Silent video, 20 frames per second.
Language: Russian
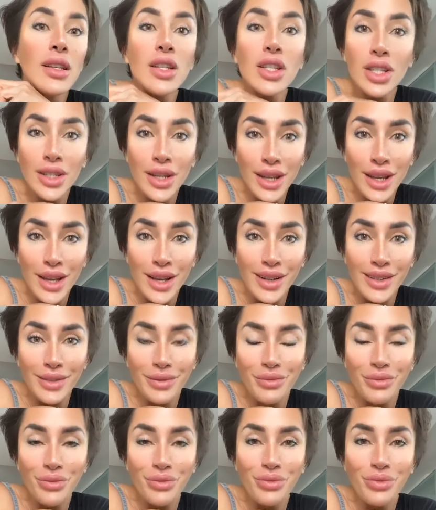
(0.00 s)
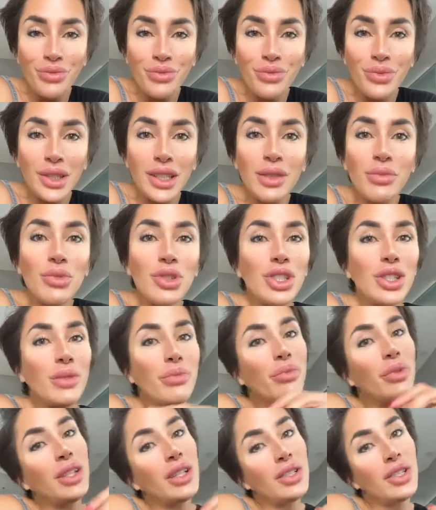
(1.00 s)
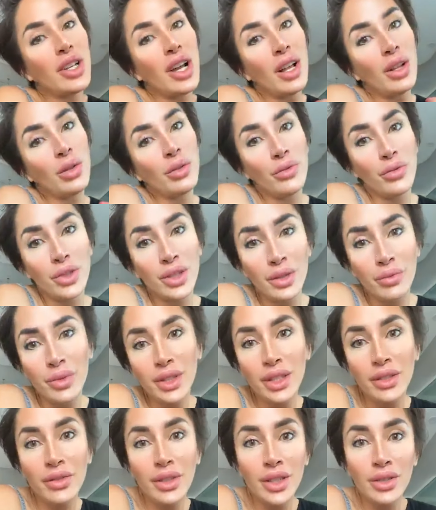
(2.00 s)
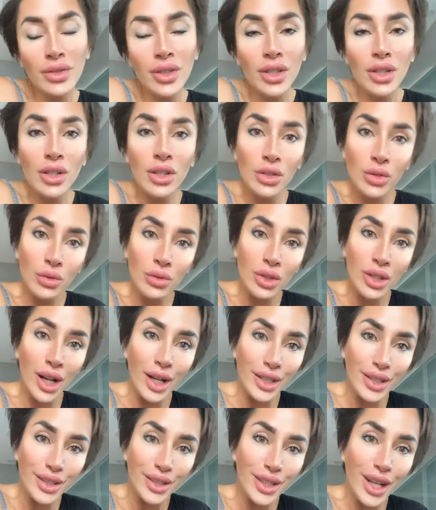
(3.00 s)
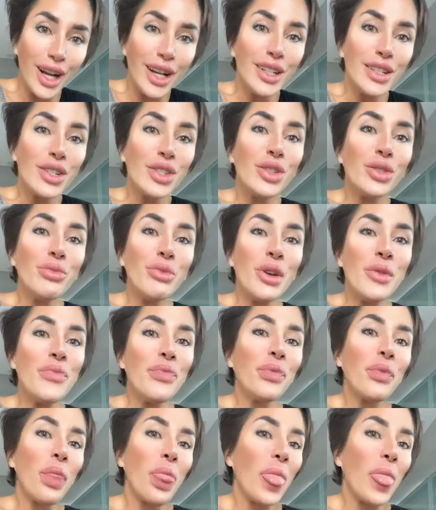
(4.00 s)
сложнее Потому что поначалу вы замотивированы на результат, да, чтобы